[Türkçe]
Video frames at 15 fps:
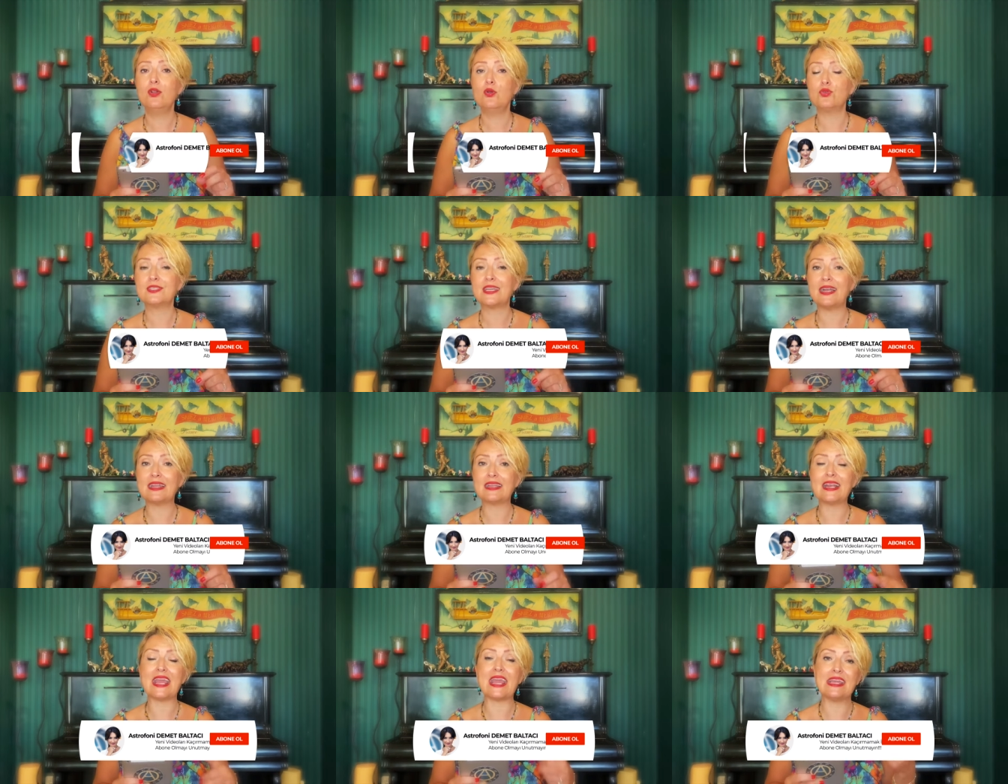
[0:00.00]

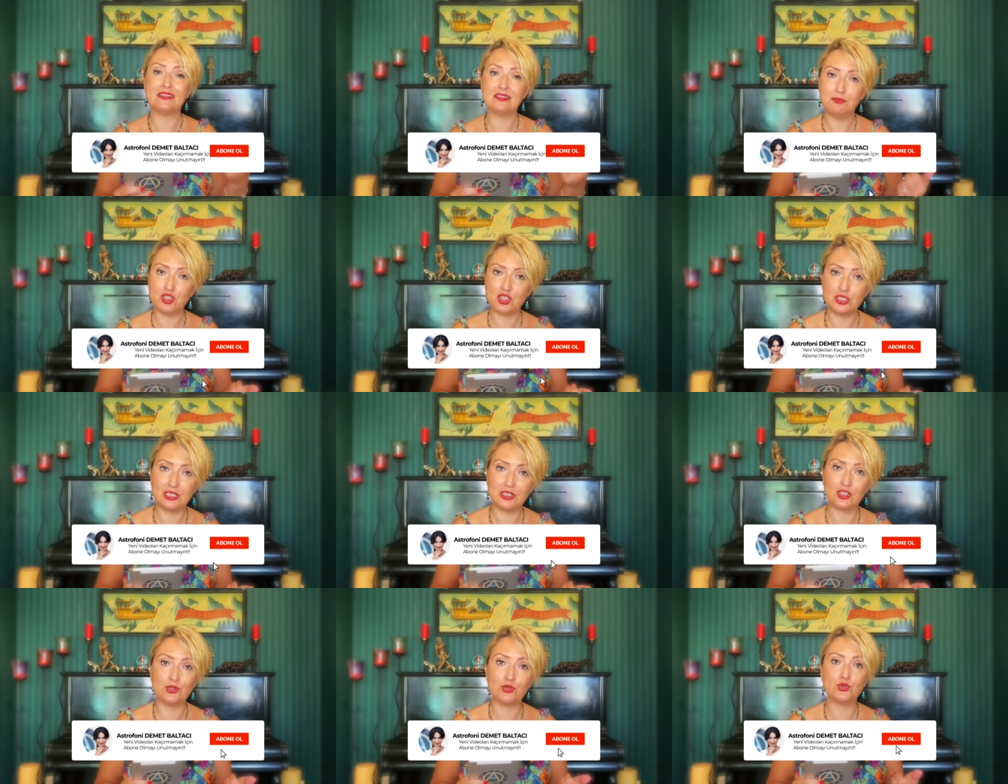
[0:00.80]
Özellikle eğitim
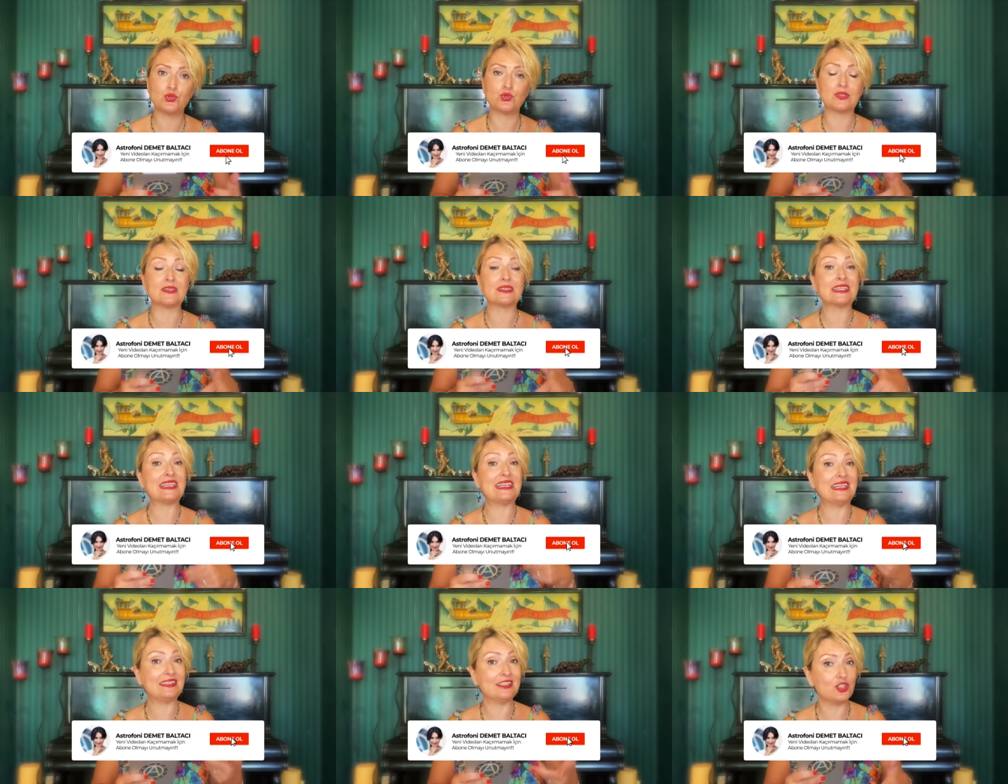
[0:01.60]
işinde çalışıyorsanız,
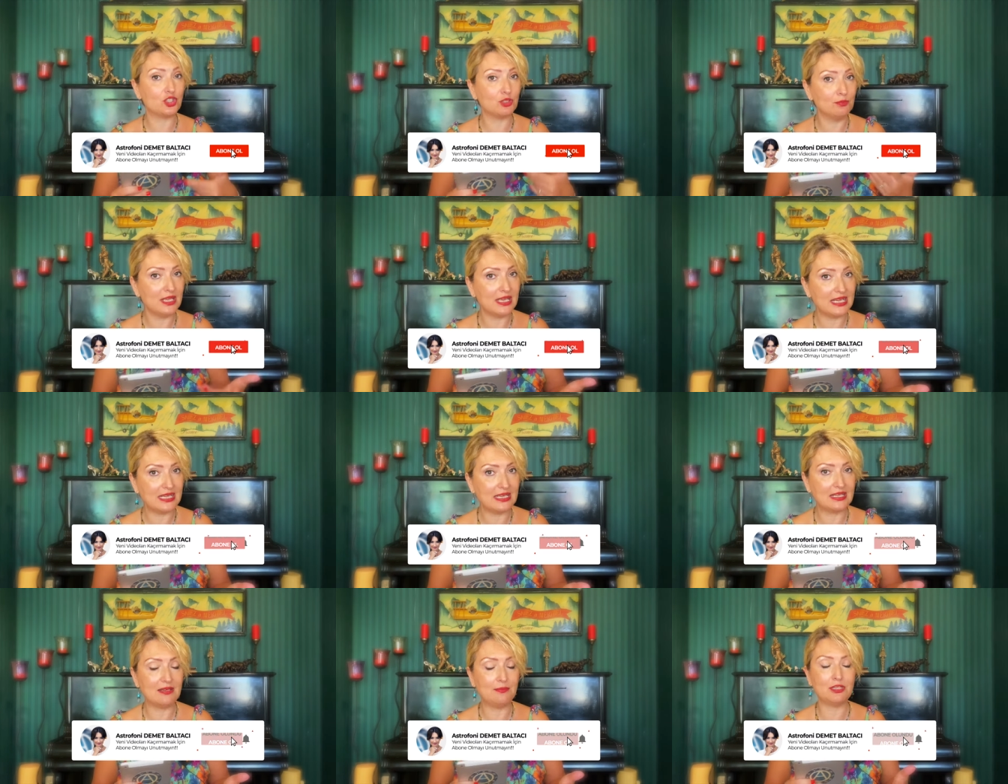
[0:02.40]
iletişimle
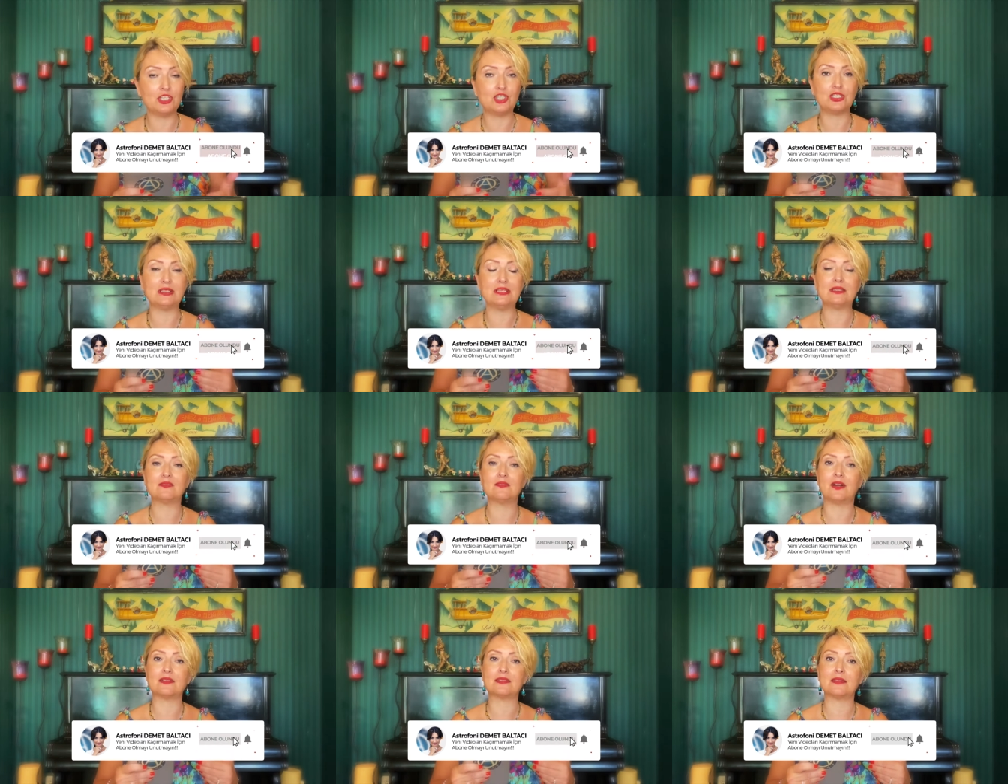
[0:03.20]
ilgili bir işiniz
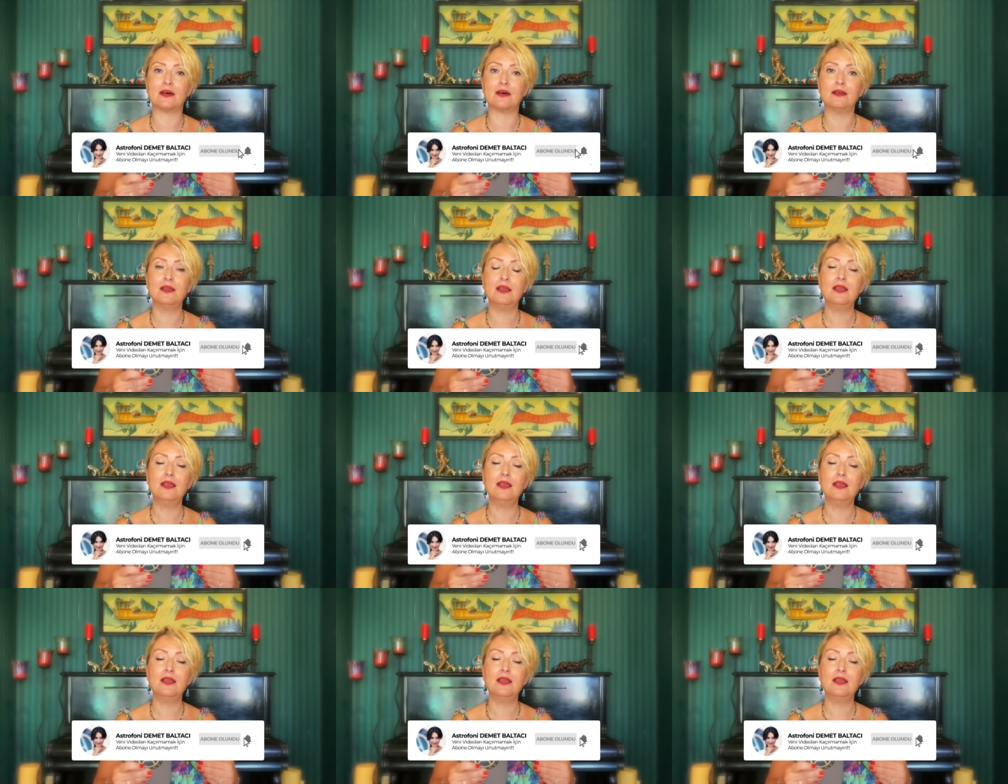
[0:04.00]
varsa,